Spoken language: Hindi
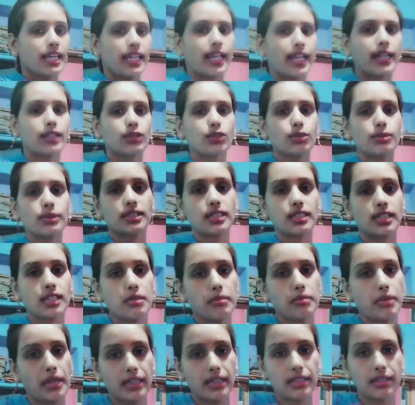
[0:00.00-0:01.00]
एक दो बजे के
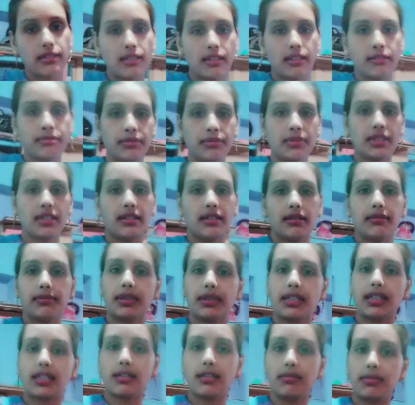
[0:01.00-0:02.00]
बाद अपना
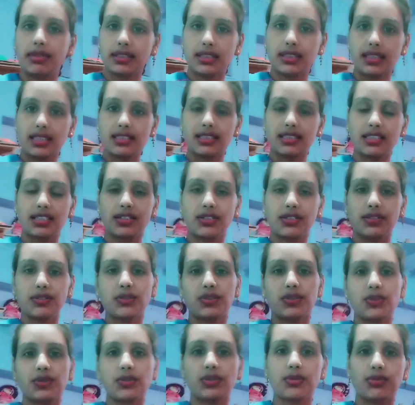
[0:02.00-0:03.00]
पंखा बंद कर देती हूँ
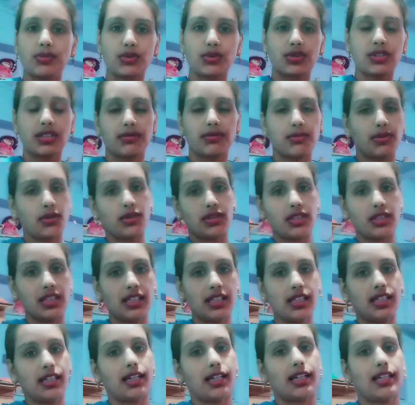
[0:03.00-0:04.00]
क्योंकि मुझे बहुत
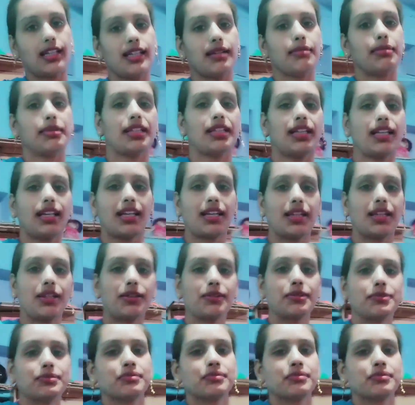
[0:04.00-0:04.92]
ठंड लगती है पता नहीं क्यों